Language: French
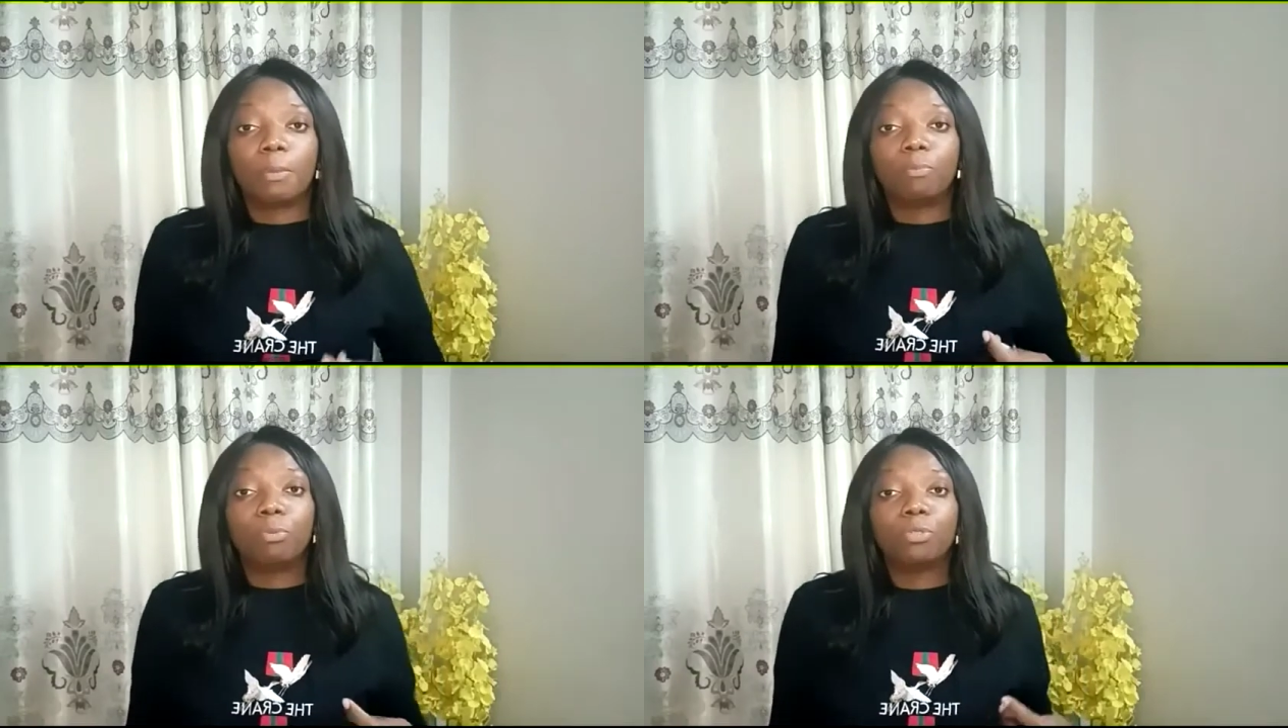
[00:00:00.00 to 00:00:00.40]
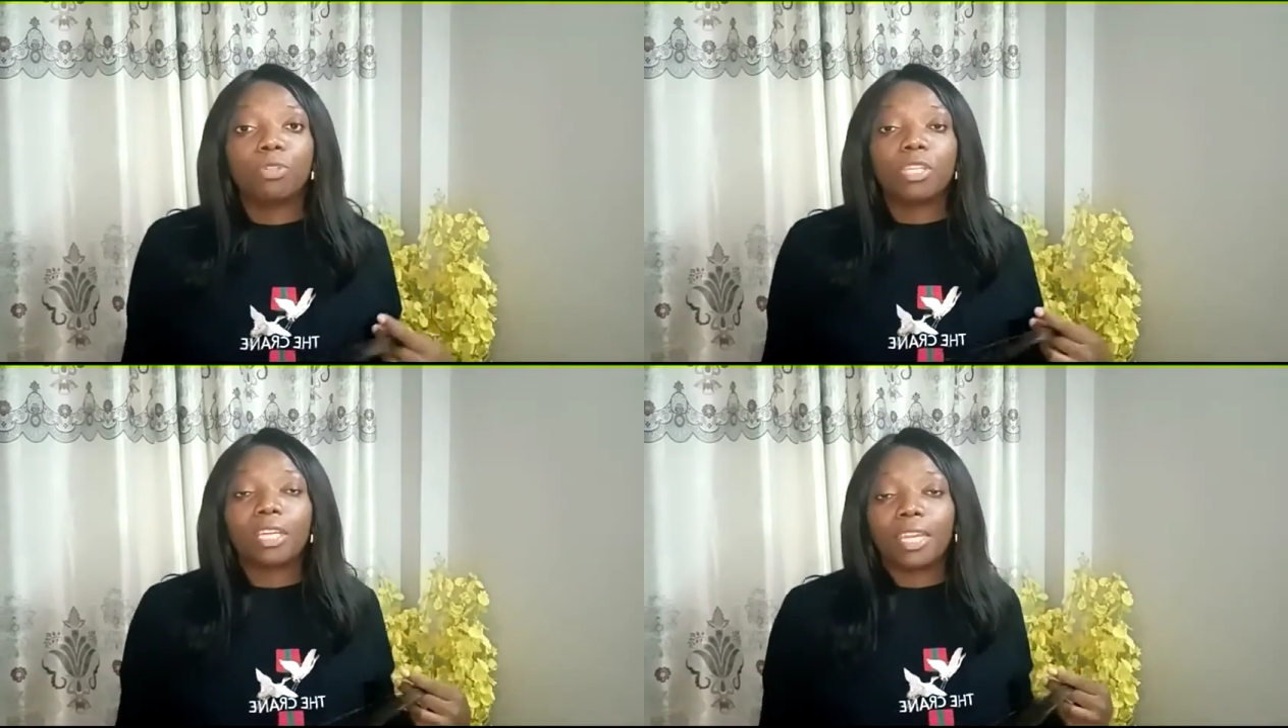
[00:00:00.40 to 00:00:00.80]
et pour ceux
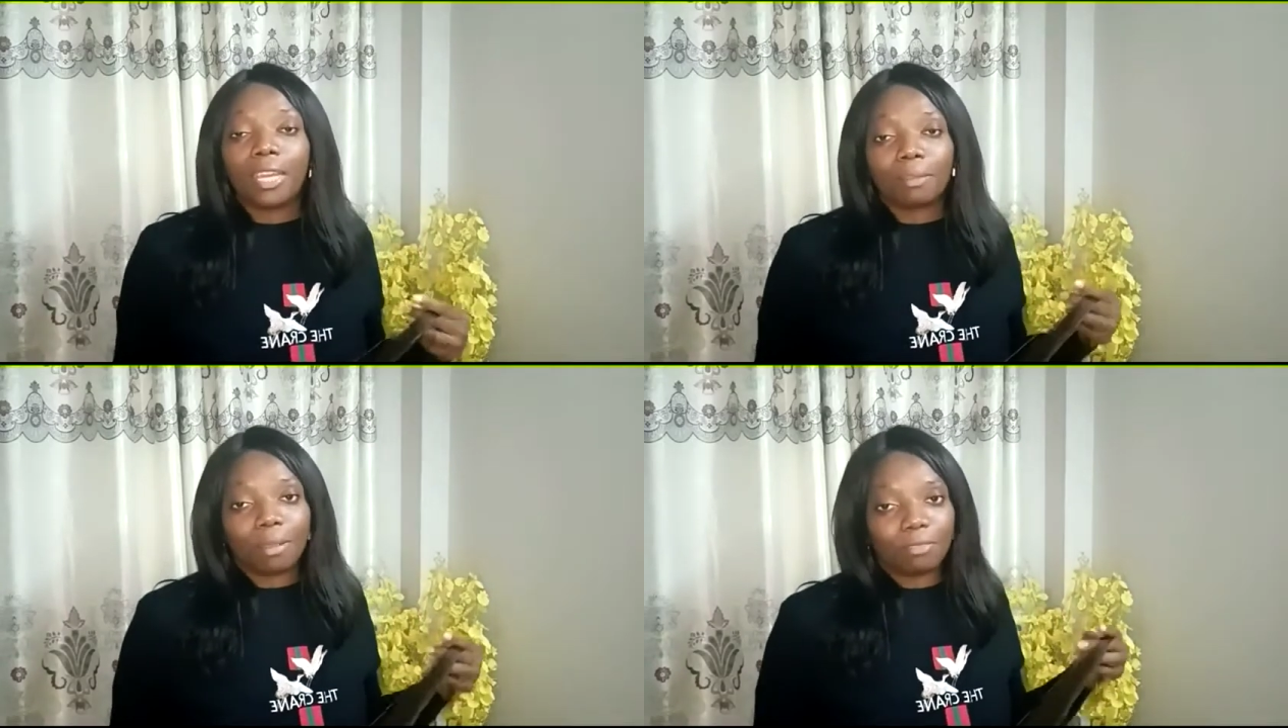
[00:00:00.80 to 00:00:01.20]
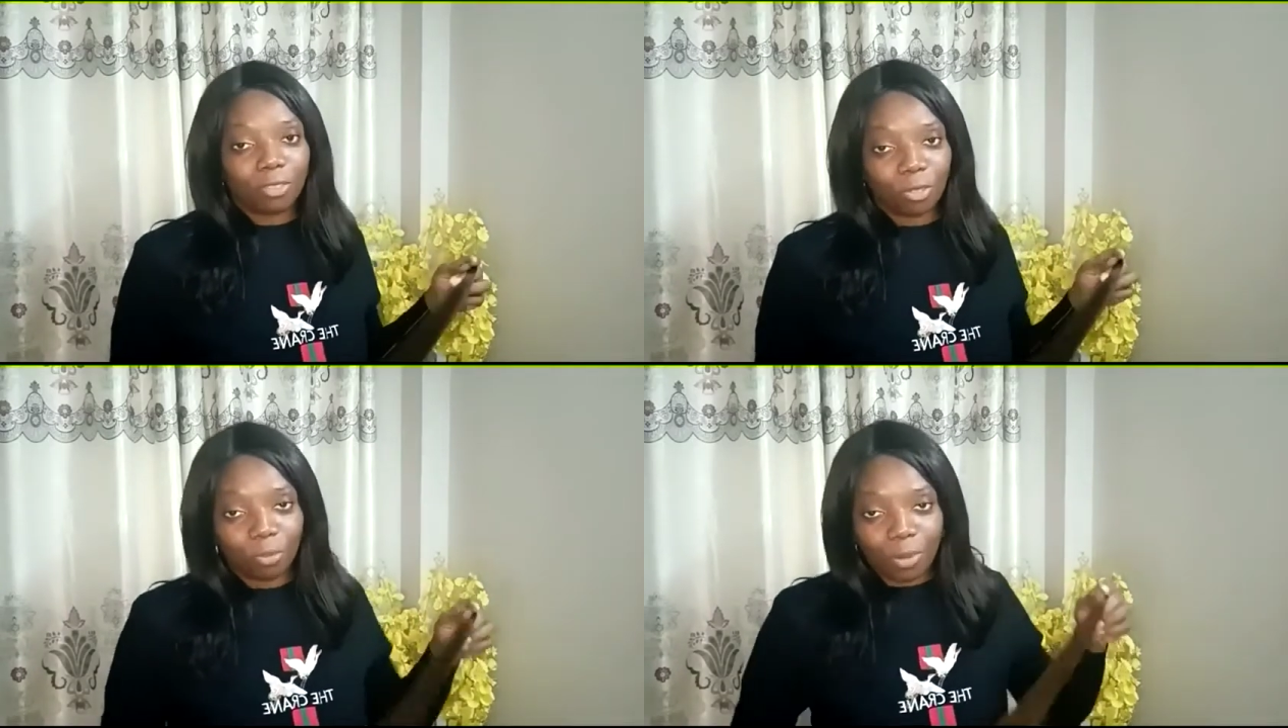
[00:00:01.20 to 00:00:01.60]
qui regardent la
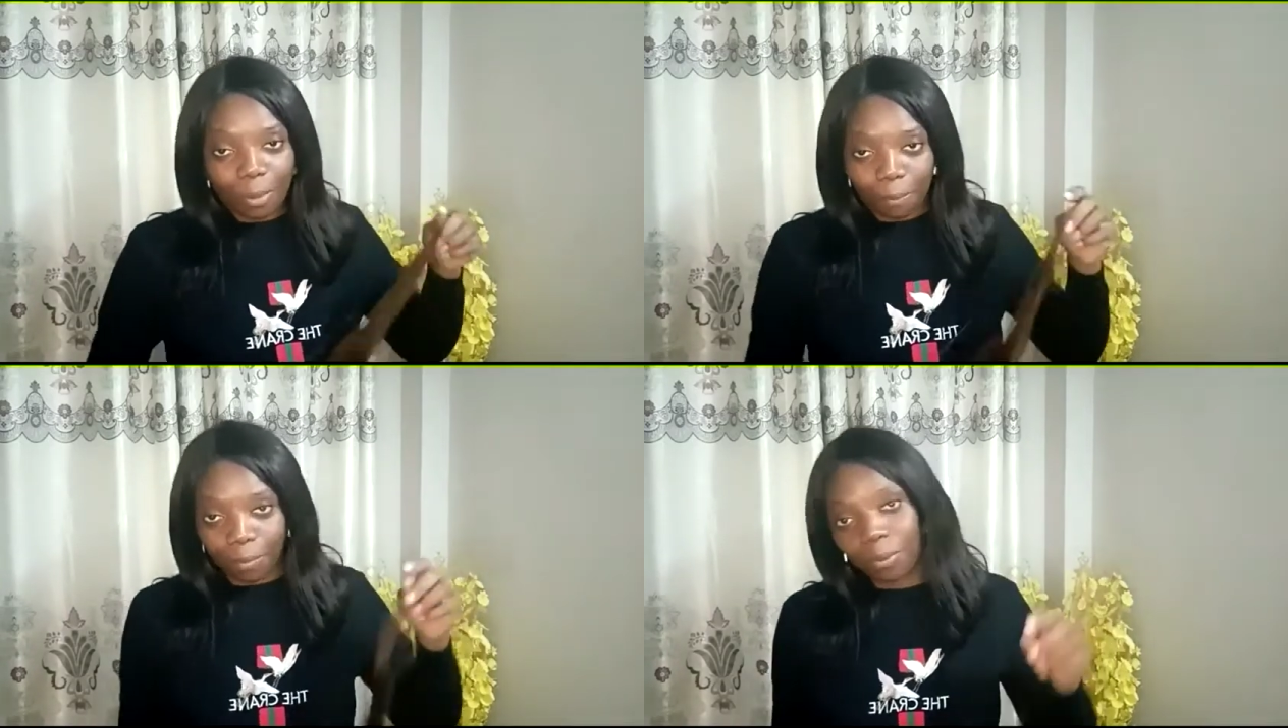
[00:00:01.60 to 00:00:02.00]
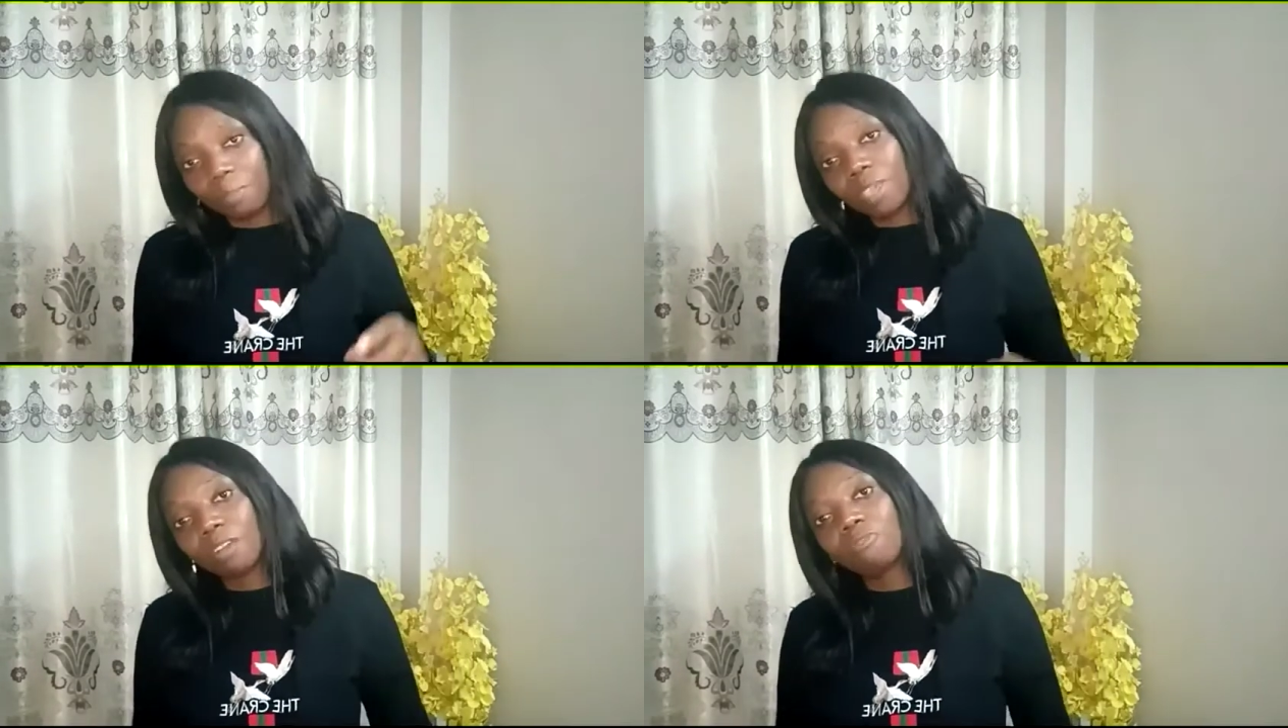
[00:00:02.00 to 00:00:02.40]
vidéo pour la
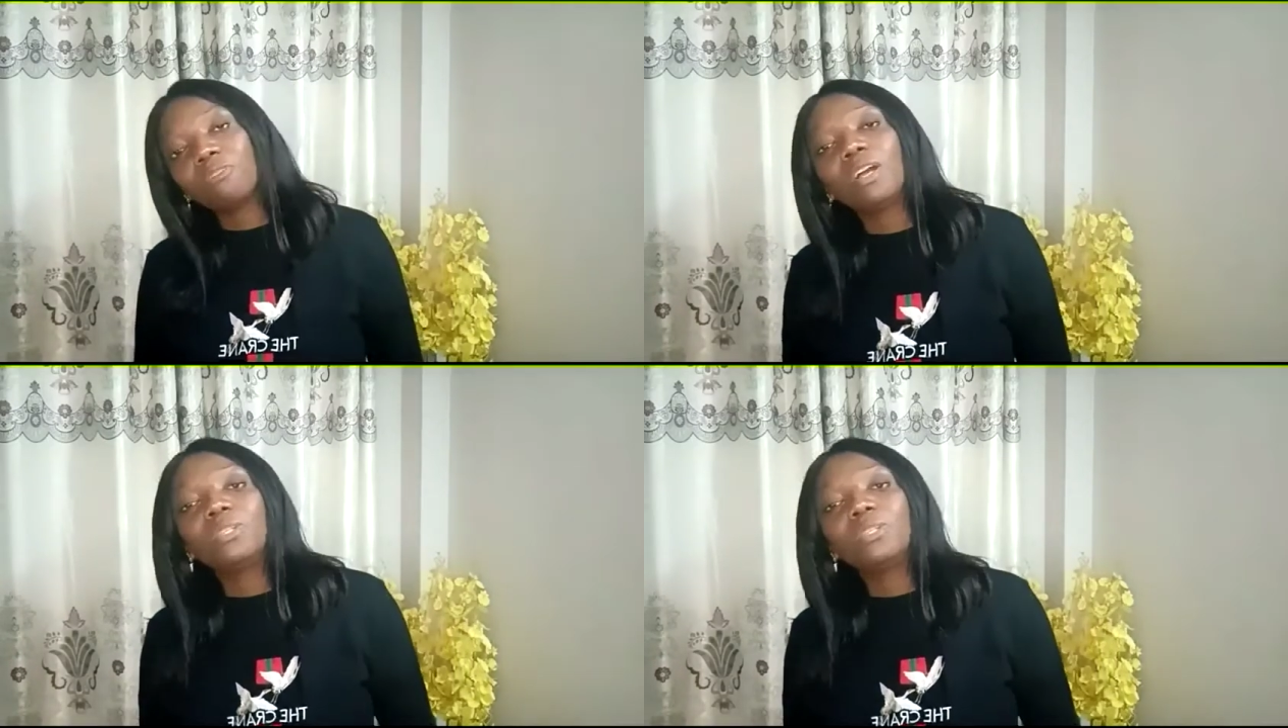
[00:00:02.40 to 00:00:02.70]
première fois,